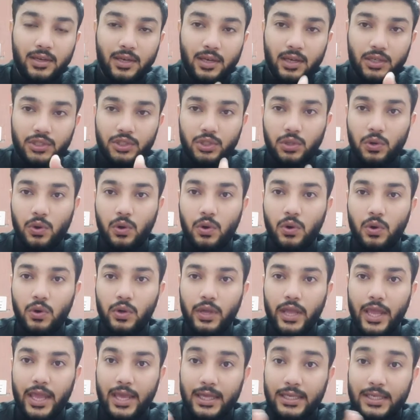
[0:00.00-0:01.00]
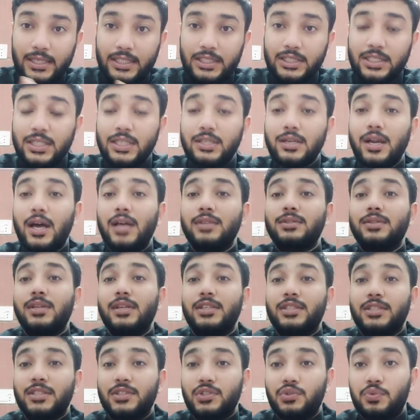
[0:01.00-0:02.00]
जो इंग्लिश की
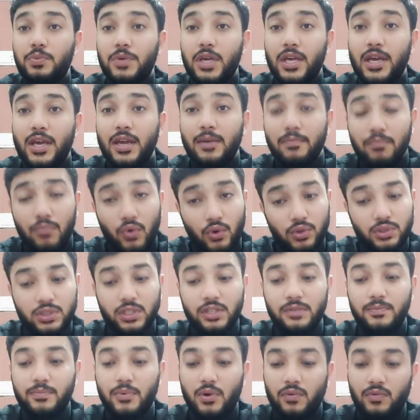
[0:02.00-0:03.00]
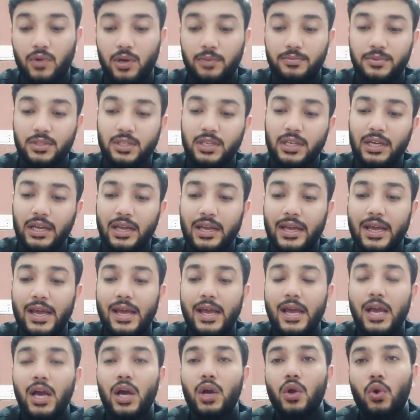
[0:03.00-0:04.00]
ट्रांसलेशंस भी हैं मोस्टली प्रोवर्ब्स की
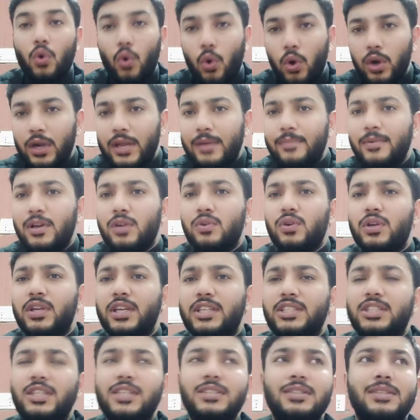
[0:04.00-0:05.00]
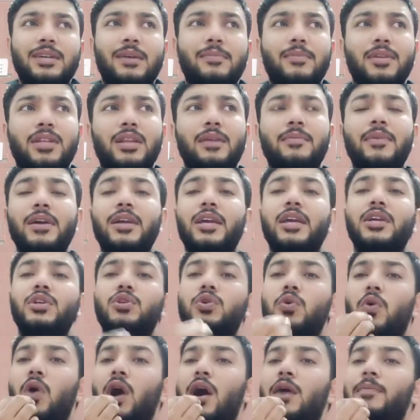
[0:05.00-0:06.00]
कोटेबल कोटेशंस का मतलब है कि
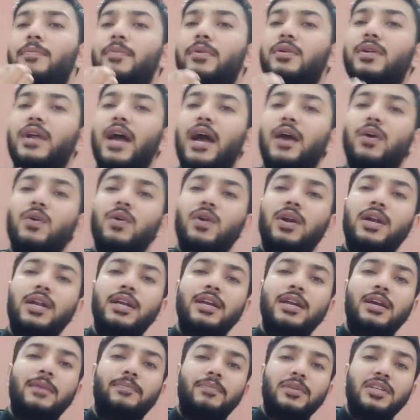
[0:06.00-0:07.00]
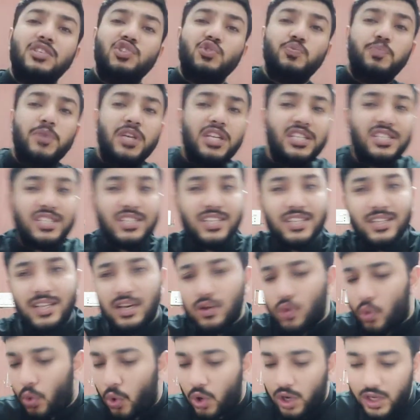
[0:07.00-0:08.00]
जो आप रेगुलरली अपनी स्पीच के अंदर
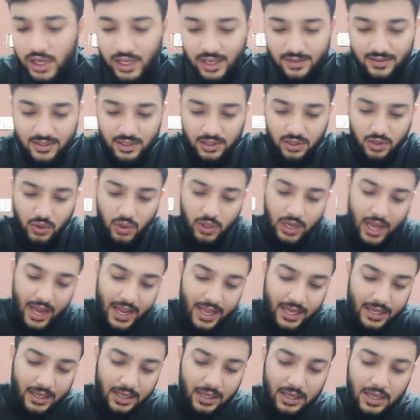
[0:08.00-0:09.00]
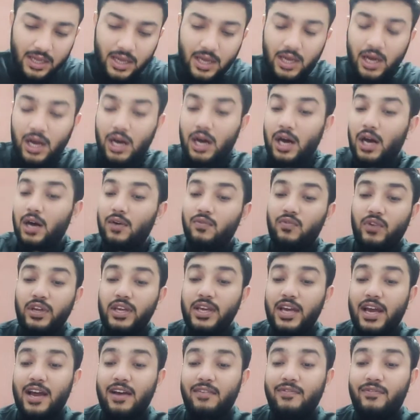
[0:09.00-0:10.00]
कोट कर सकते हो लाइक वी
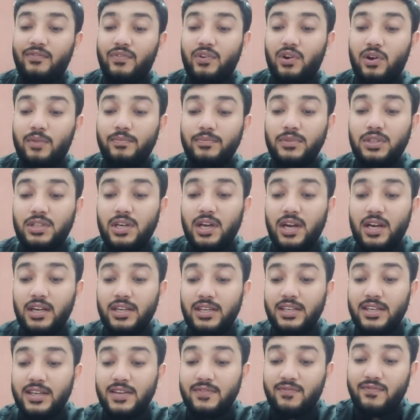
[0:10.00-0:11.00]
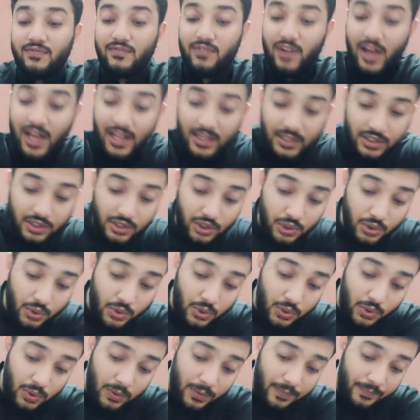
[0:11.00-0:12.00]
हैव फ्रॉम थर्टी वन टू
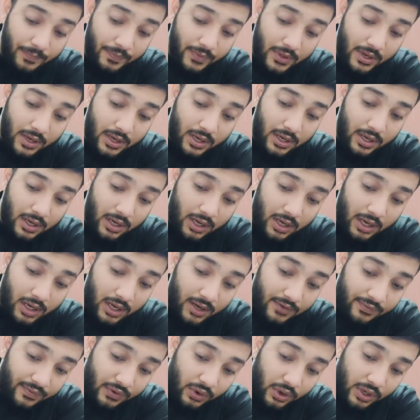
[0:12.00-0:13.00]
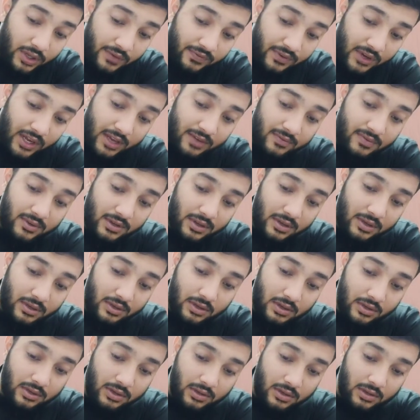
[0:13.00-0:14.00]
फोर्टी फाइव
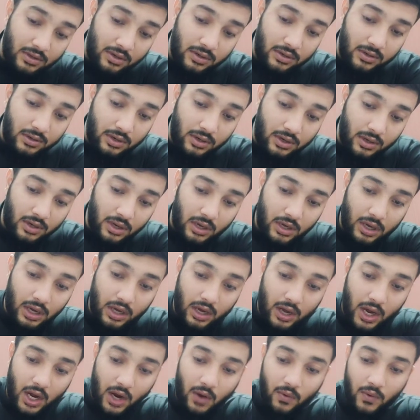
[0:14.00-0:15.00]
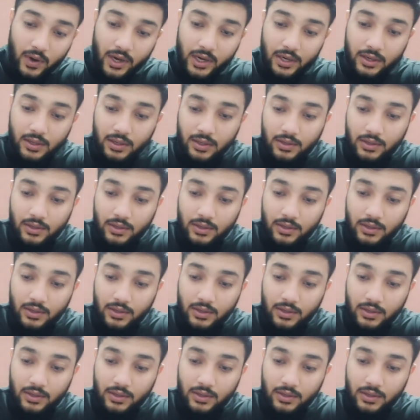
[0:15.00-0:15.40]
आर राइट